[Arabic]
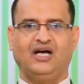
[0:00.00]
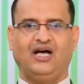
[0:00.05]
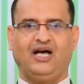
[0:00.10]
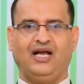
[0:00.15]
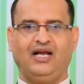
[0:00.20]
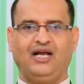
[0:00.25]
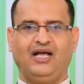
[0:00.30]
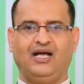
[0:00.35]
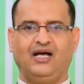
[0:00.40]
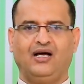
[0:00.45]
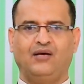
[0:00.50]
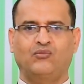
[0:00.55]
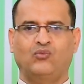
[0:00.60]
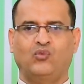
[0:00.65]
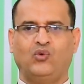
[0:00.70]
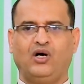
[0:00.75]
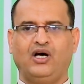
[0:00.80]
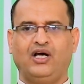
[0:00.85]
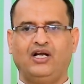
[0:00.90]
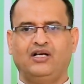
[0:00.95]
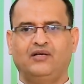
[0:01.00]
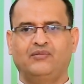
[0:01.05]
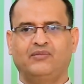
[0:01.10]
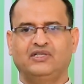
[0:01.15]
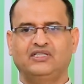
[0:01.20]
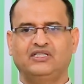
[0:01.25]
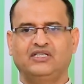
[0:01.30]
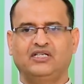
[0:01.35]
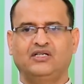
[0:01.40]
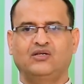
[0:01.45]
على أموال
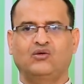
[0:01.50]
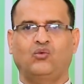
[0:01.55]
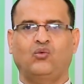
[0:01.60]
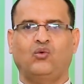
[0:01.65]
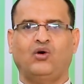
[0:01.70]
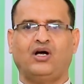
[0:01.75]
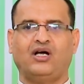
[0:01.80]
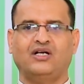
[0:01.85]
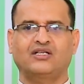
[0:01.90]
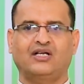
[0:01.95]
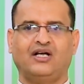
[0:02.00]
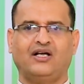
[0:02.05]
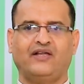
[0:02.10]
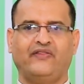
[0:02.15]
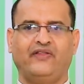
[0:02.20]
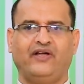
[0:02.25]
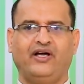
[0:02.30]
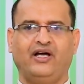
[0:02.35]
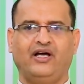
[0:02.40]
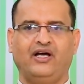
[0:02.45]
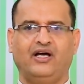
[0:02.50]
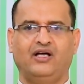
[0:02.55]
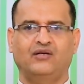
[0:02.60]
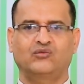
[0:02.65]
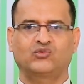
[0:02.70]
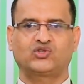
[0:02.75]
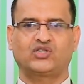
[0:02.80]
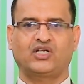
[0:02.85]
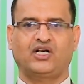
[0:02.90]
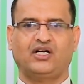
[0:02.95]
المدين وقد أخضع
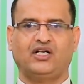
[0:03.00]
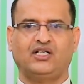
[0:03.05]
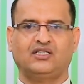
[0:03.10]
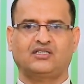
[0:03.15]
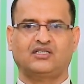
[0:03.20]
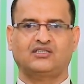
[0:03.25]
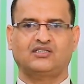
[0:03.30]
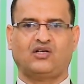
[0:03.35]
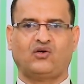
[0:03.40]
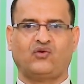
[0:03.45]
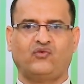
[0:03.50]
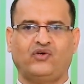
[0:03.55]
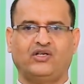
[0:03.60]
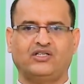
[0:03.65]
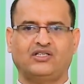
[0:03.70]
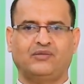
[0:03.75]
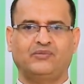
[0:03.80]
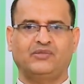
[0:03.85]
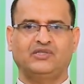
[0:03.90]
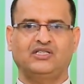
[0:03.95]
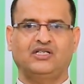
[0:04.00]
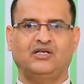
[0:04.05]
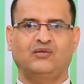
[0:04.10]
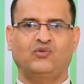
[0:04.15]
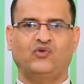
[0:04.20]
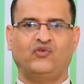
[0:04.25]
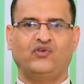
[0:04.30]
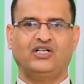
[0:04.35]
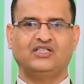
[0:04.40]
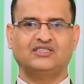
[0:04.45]
المشرع تصرفات المدين
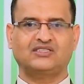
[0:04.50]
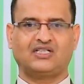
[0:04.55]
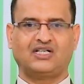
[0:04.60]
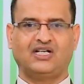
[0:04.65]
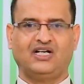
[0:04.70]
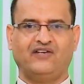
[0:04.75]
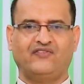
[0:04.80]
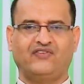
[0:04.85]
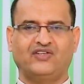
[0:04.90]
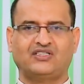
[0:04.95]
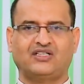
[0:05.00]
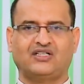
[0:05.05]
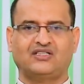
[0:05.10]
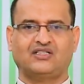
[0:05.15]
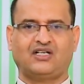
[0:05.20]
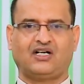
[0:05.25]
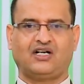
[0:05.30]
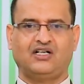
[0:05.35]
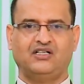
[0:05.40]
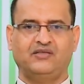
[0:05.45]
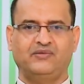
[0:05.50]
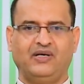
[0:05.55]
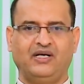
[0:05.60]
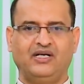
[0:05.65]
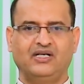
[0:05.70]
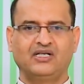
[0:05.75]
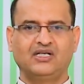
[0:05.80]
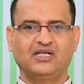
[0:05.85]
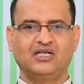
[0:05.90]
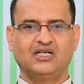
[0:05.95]
المفلس خلال فترة الريبة